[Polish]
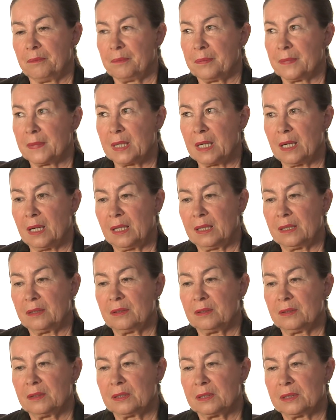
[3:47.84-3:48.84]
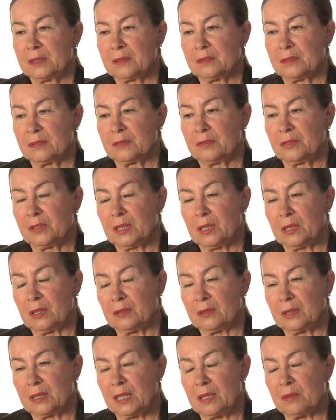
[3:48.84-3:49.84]
no ale z,
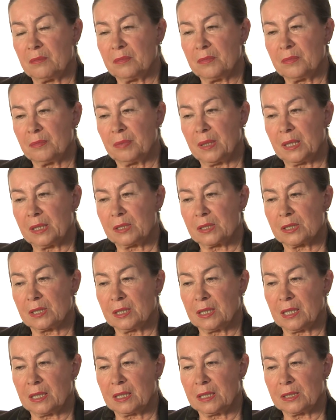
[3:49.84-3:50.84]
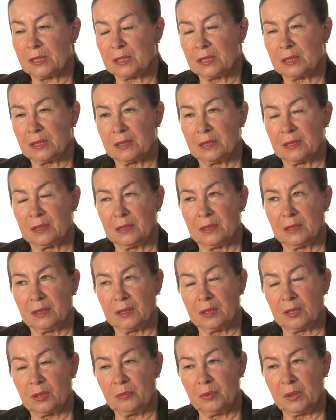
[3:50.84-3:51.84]
wyglądam, patrzę, jakaś
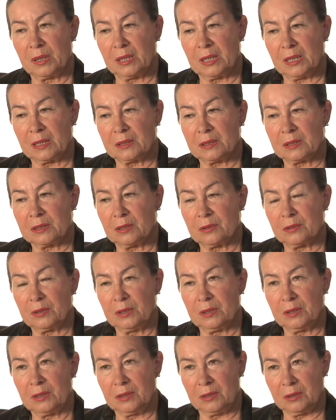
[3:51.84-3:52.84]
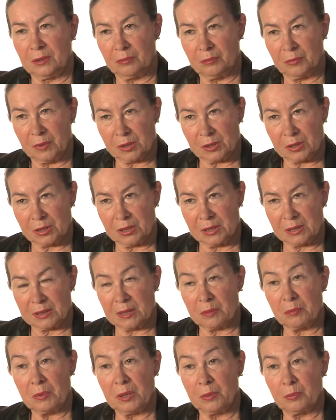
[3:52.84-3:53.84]
kobieta stoi i
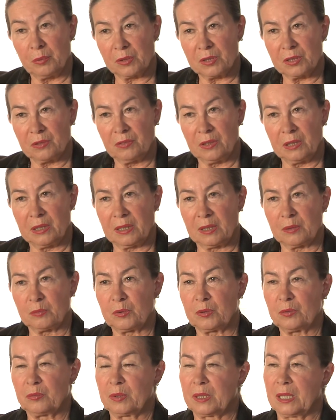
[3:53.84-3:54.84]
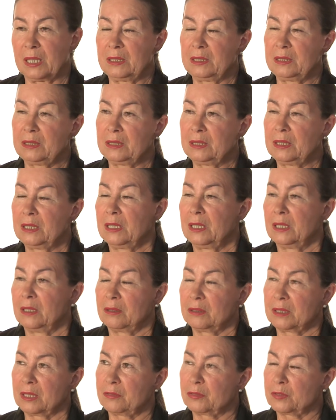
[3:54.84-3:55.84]
mężczyzna. Byli po cywilnemu ubrani,
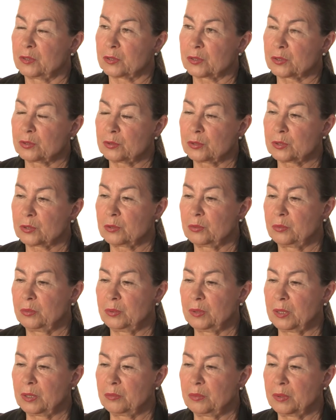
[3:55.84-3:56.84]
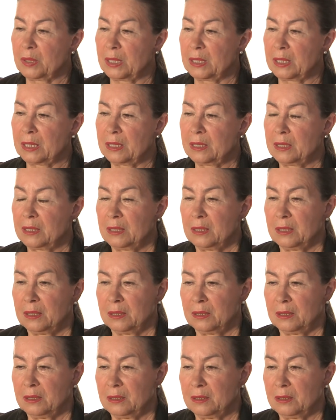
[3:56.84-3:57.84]
ona w korzuszku była ubrana.
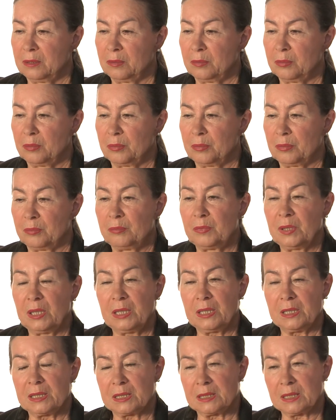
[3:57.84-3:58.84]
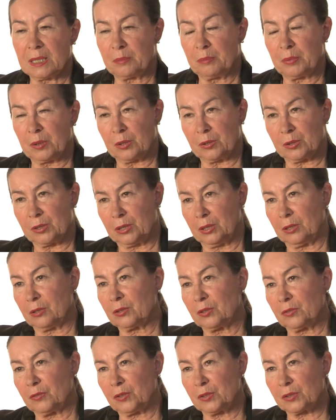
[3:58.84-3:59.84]
Y, milicja, proszę
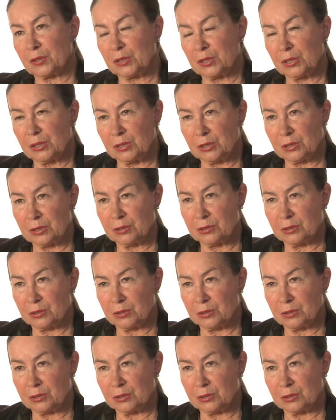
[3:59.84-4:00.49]
otworzyć